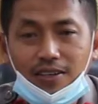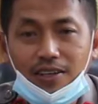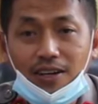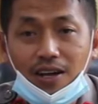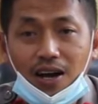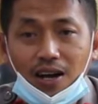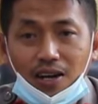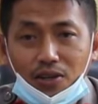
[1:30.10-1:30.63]

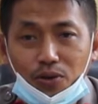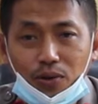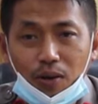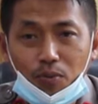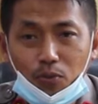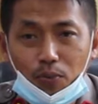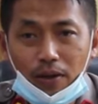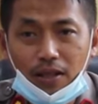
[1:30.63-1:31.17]
Dirgahayu
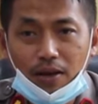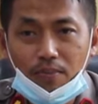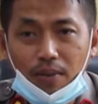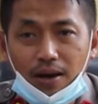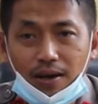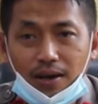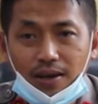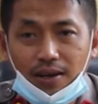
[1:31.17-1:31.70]
Kabupaten
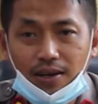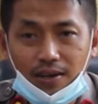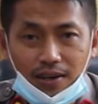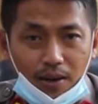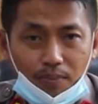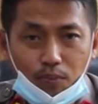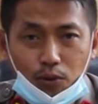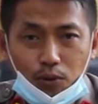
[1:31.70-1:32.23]
Banggai
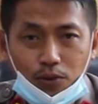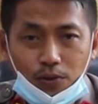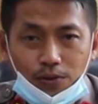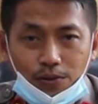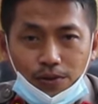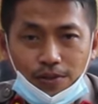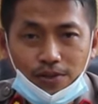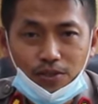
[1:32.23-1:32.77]
ke-60,
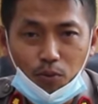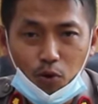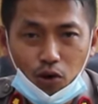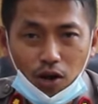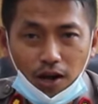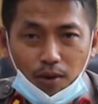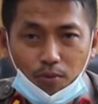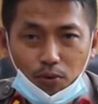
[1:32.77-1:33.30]

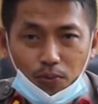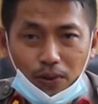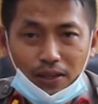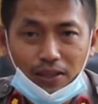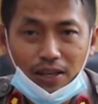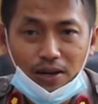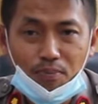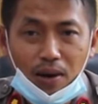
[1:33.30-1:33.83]
semoga
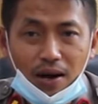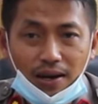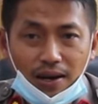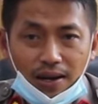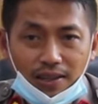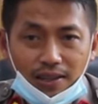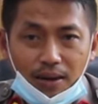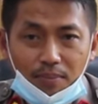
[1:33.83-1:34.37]
Kabupaten
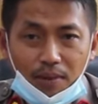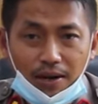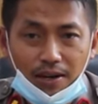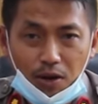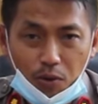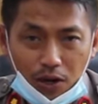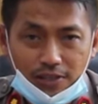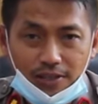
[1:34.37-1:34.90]
Banggai
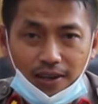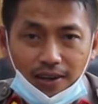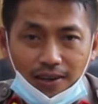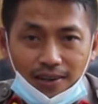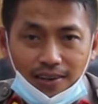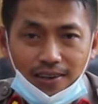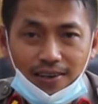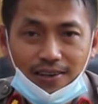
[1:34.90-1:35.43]
tambah dewasa
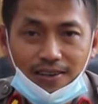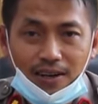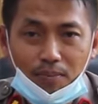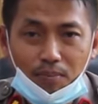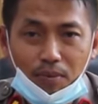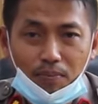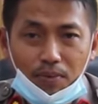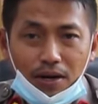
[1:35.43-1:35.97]

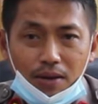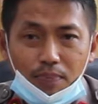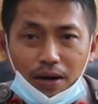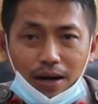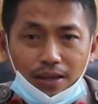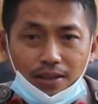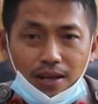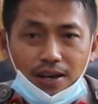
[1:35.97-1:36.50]
dan memberi
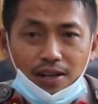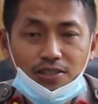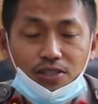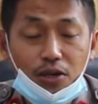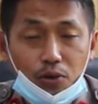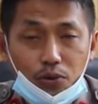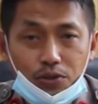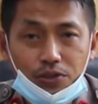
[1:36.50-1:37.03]
perhatian yang
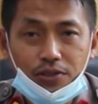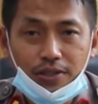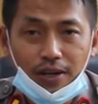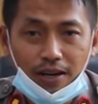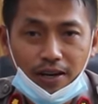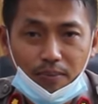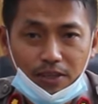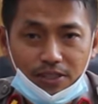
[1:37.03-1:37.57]
serius
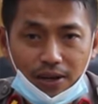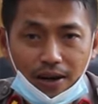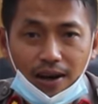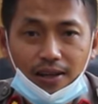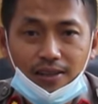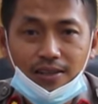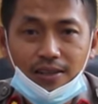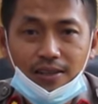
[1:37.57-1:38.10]
terhadap
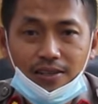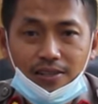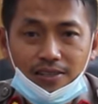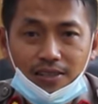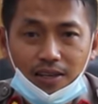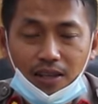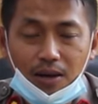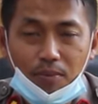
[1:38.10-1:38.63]
masyarakat
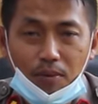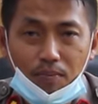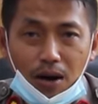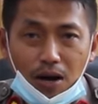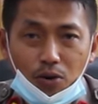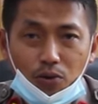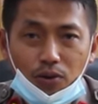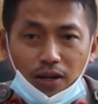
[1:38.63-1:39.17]
serta
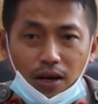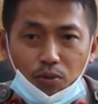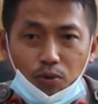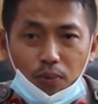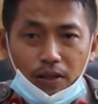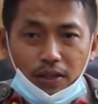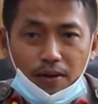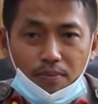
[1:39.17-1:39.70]
membangun
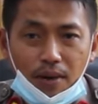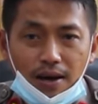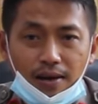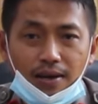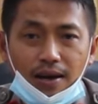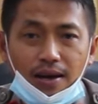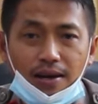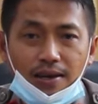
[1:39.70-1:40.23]
Kabupaten
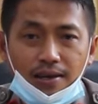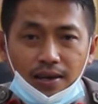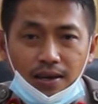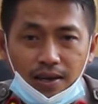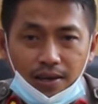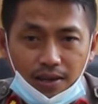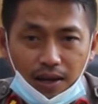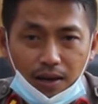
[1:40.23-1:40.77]
Banggai
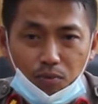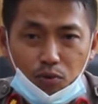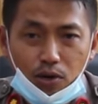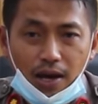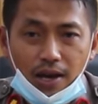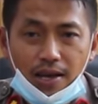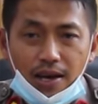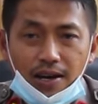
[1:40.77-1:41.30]
dengan
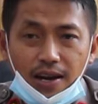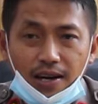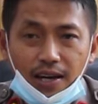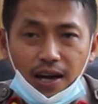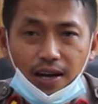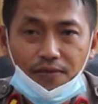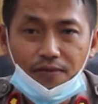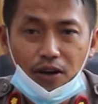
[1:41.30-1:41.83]
budaya dan
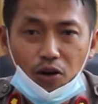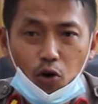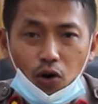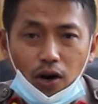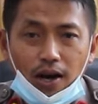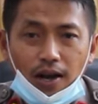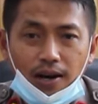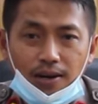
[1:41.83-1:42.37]
kearifan
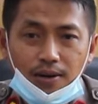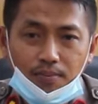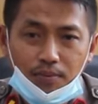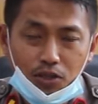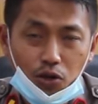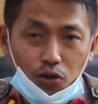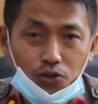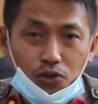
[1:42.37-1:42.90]
lokal
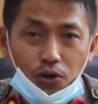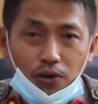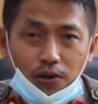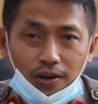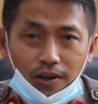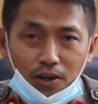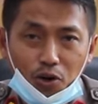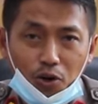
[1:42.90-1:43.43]
menyongsong
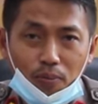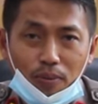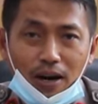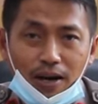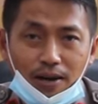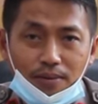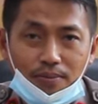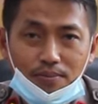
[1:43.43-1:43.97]

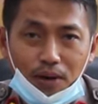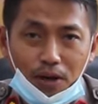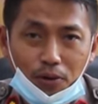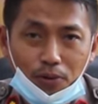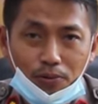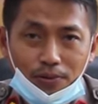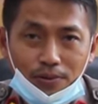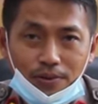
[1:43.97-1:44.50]
kenormalan baru.